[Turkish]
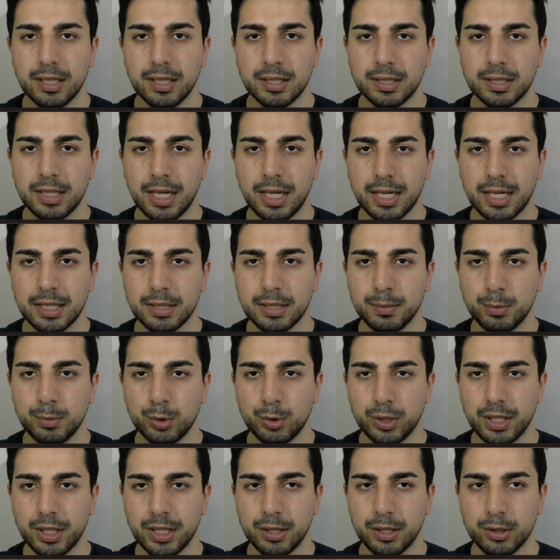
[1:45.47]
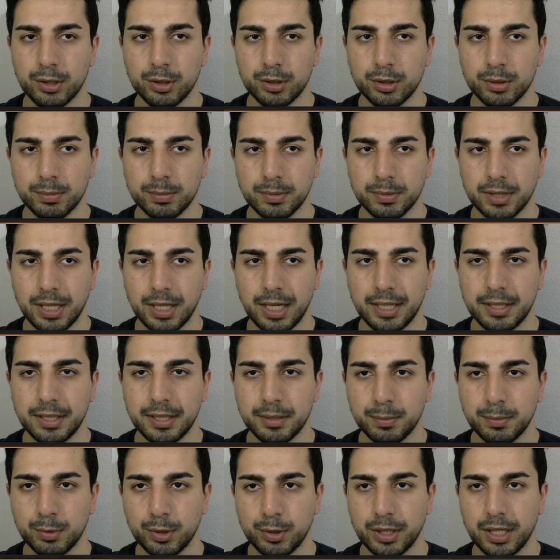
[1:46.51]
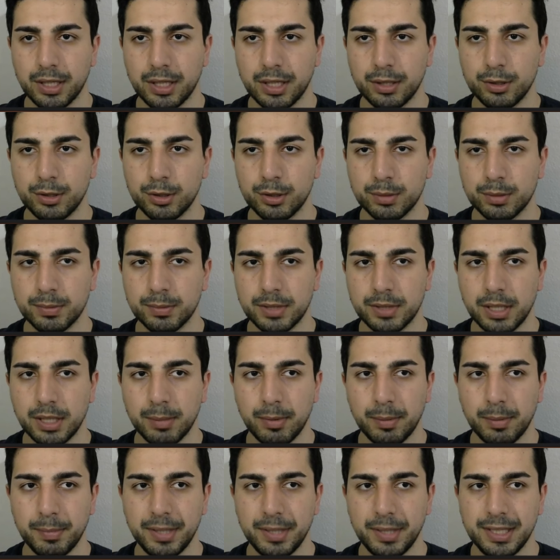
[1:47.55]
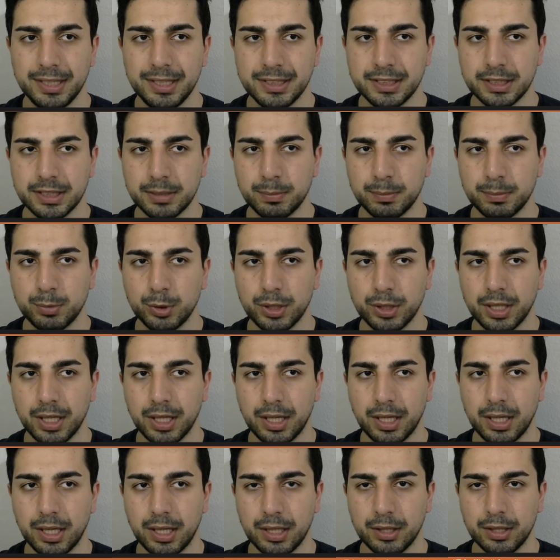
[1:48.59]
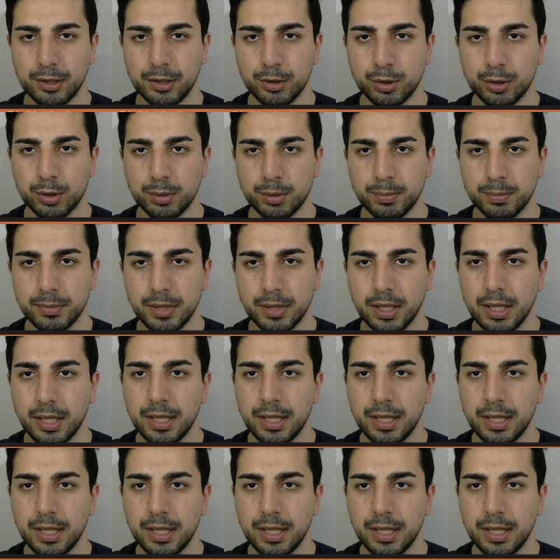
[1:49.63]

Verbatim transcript: Dark'ı buraya alıyorum. Light'ı buraya alıyorum. Tema Manager'ı buraya alıyorum.